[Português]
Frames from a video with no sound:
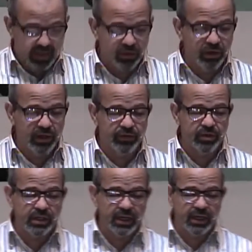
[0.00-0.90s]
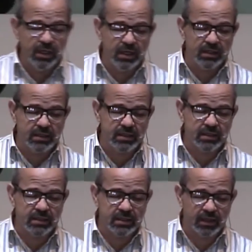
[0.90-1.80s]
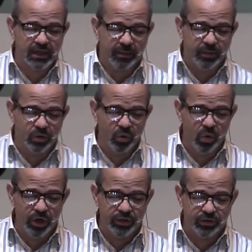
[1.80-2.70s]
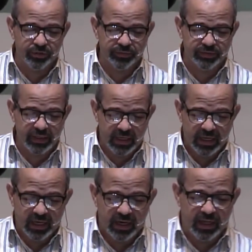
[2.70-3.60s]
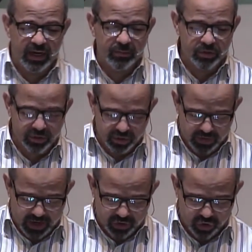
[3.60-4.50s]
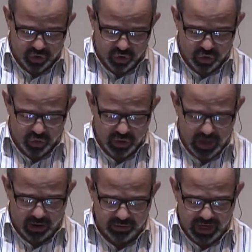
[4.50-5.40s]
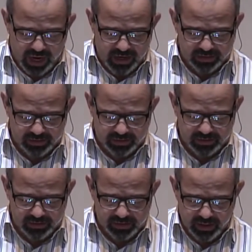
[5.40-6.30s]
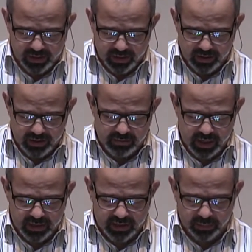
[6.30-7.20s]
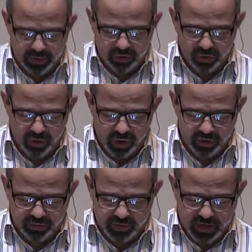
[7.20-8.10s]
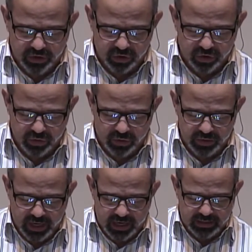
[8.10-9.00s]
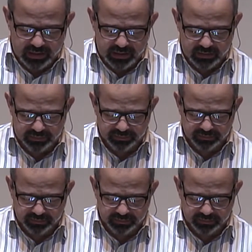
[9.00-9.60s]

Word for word: no livro de Neemias, capítulo 8. Leremos dos versos 1 ao 10. Neemias, capítulo 8, versos 1 ao 10.